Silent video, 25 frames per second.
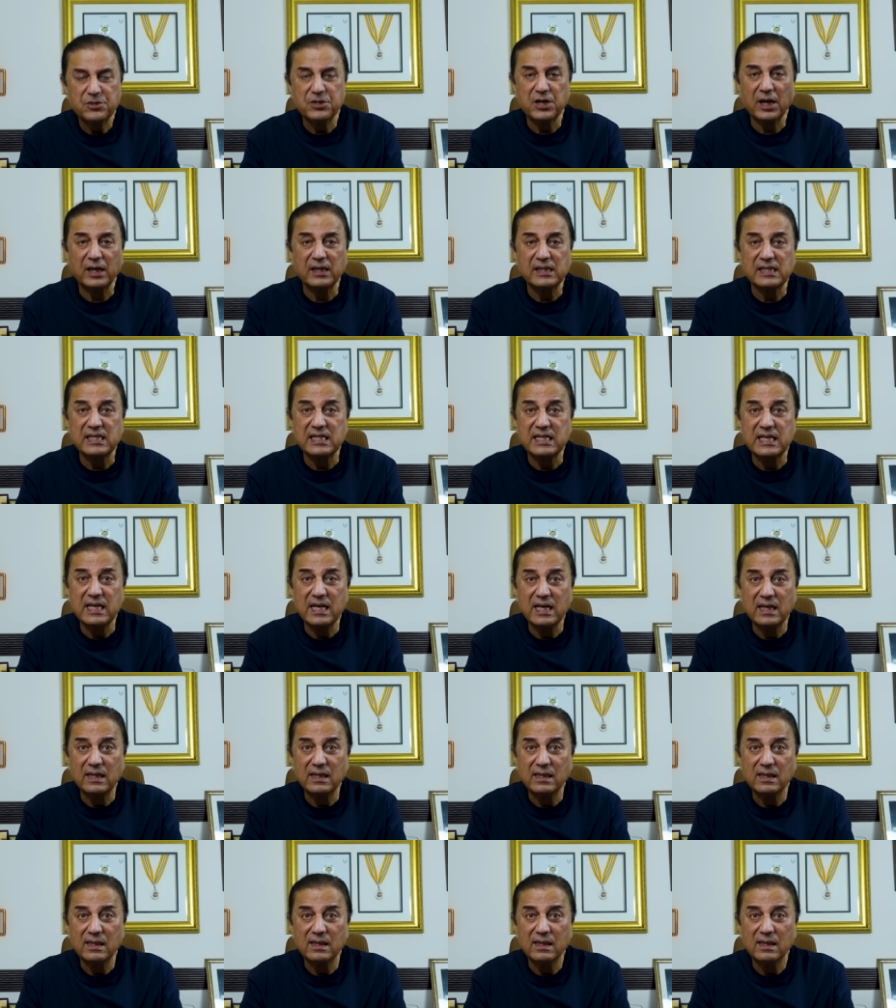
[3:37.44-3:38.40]

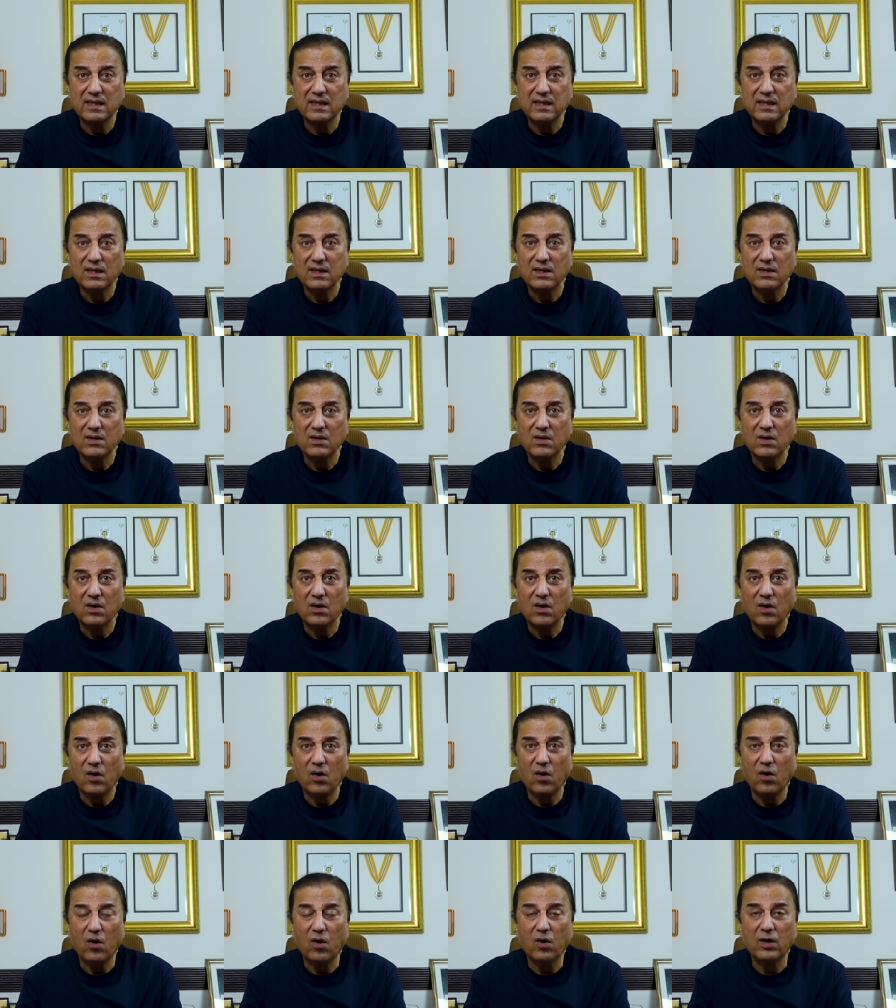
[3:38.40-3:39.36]
शख्सियत
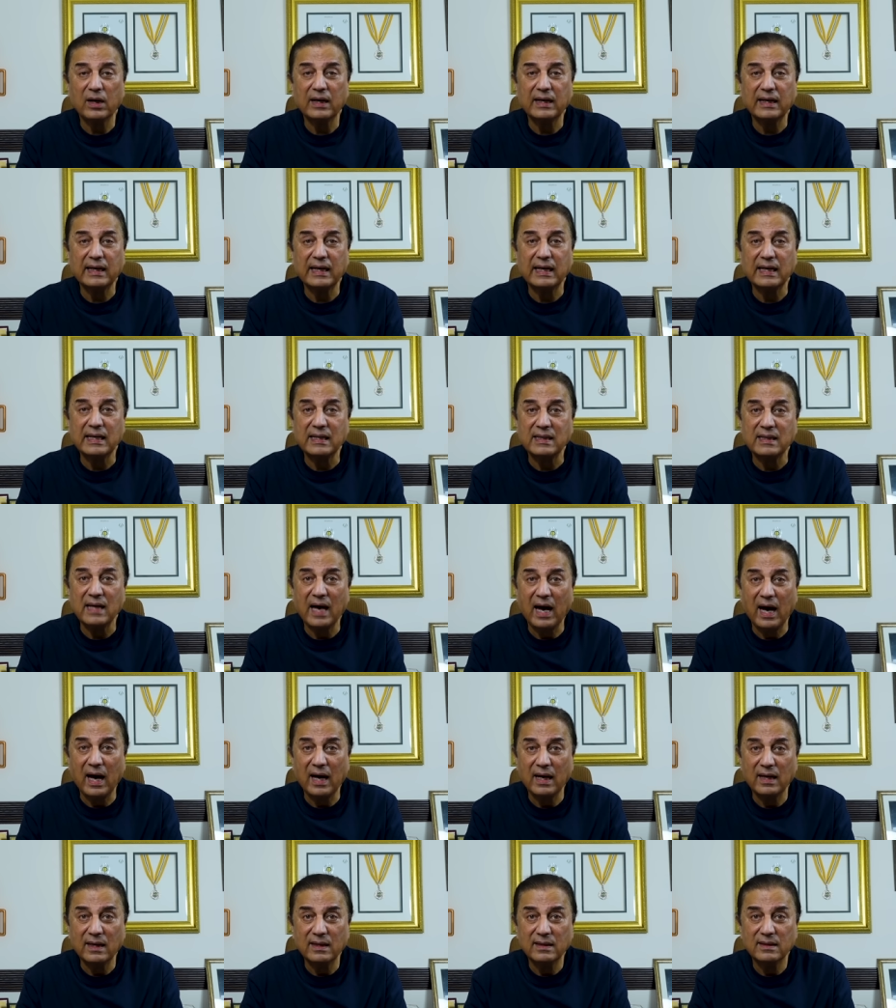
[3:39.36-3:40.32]
और
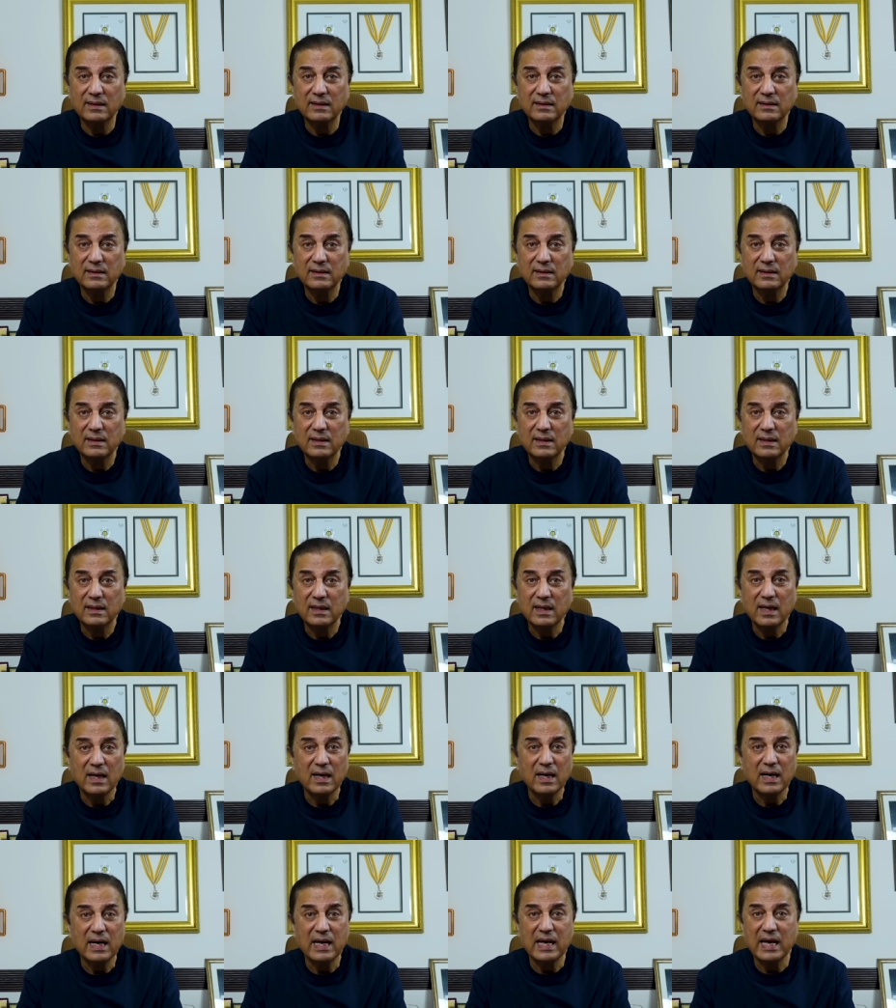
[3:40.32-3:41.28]
किरदार
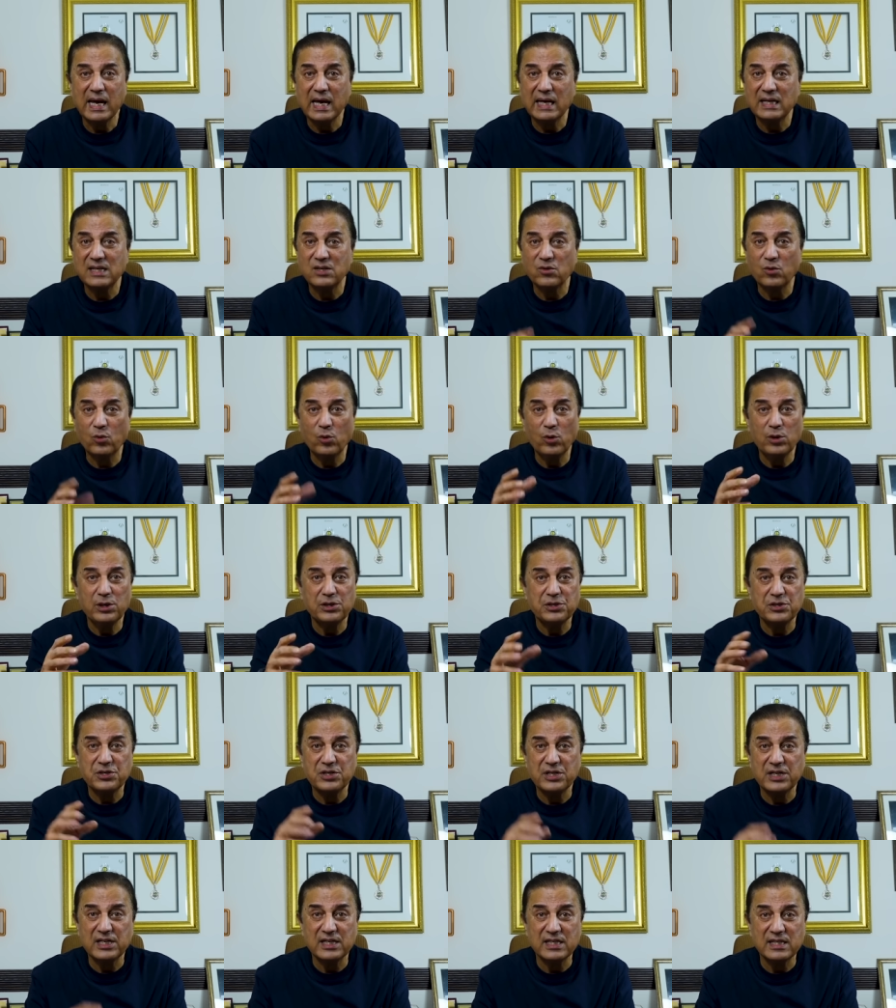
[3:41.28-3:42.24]
ये कोई
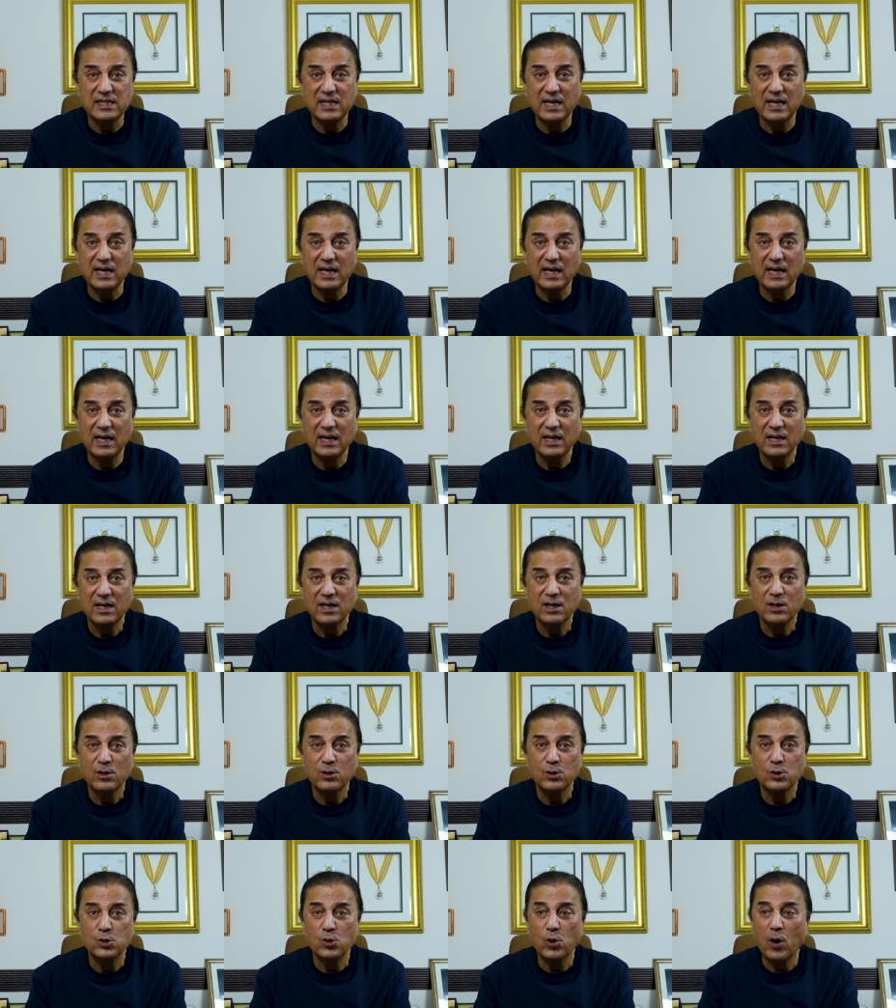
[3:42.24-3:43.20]
चीज़ नहीं है
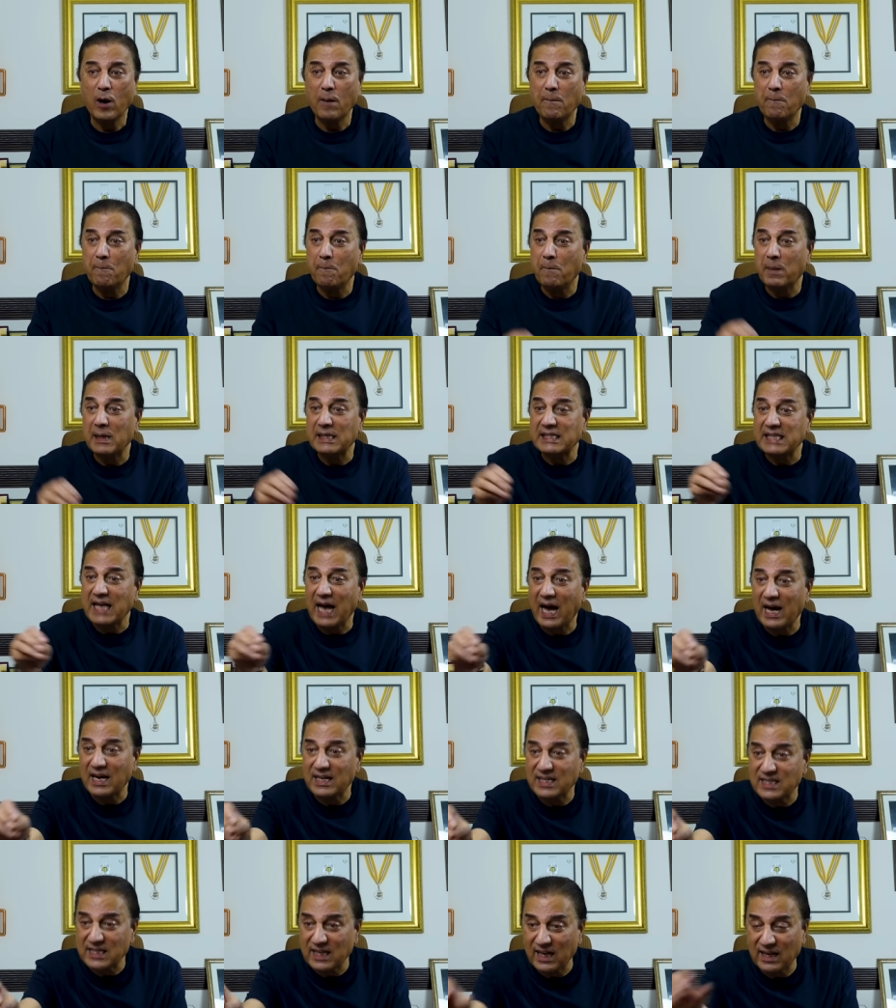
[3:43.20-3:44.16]
जो आप
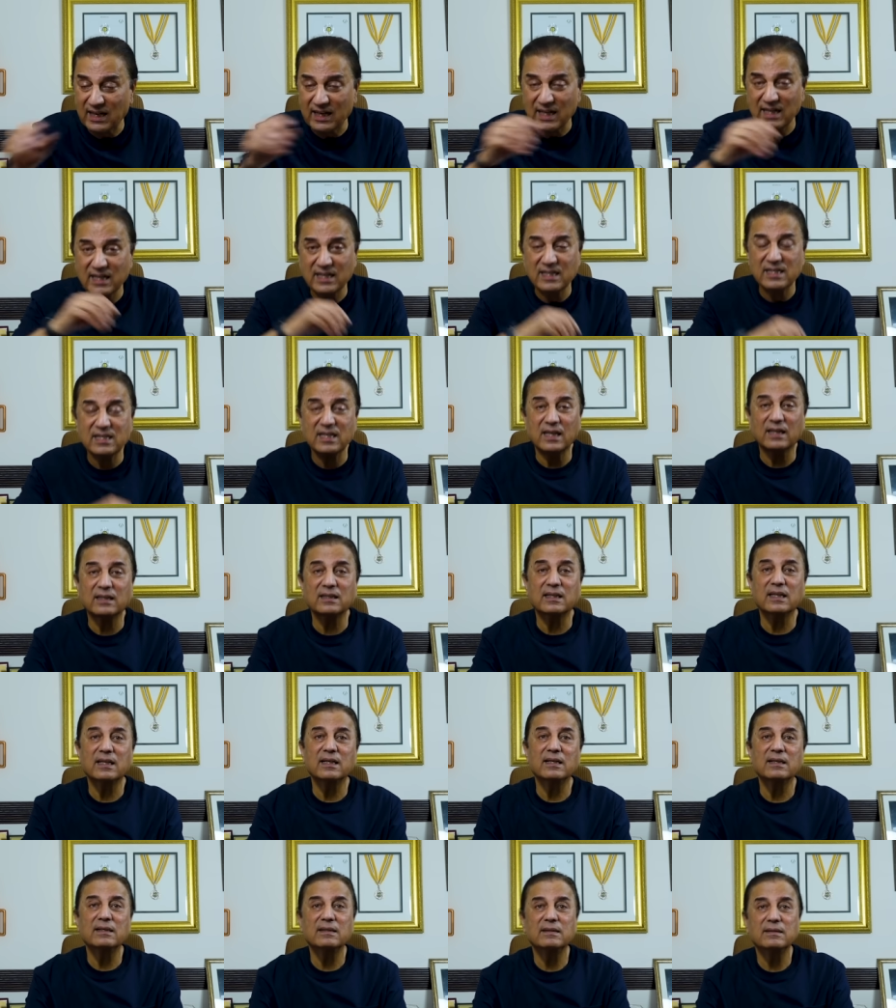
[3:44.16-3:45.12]
बाजार से खरीद
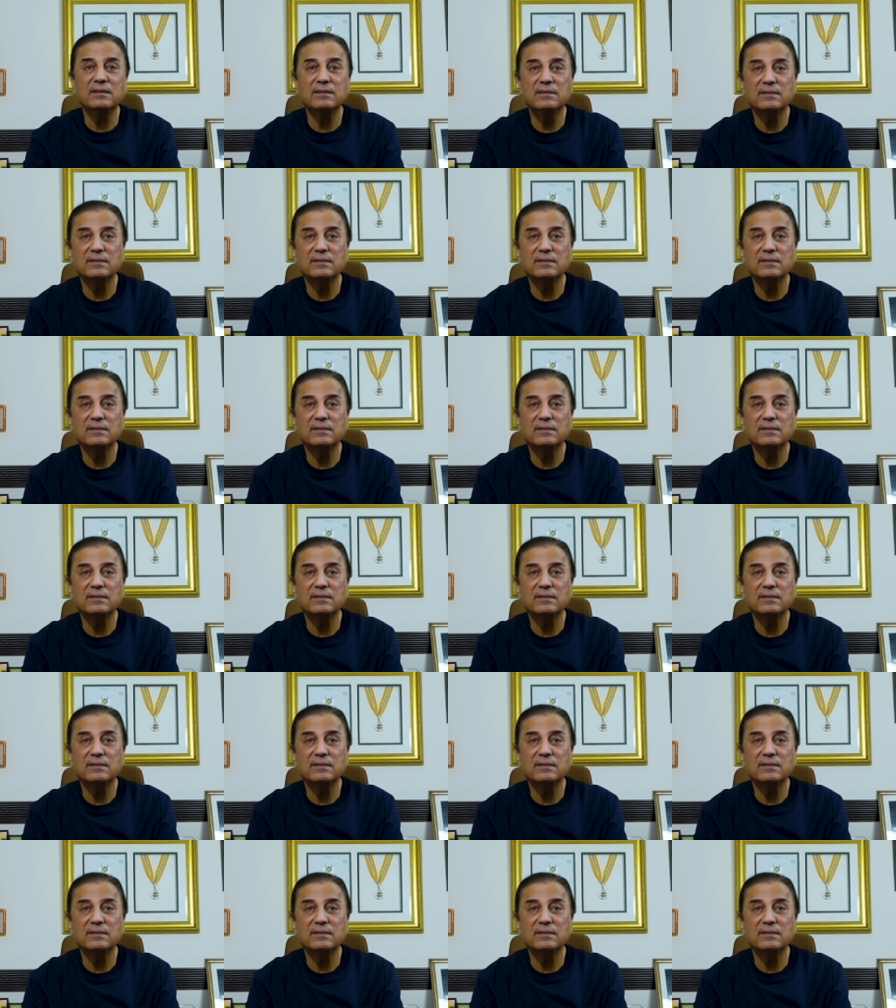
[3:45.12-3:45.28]
सकते हैं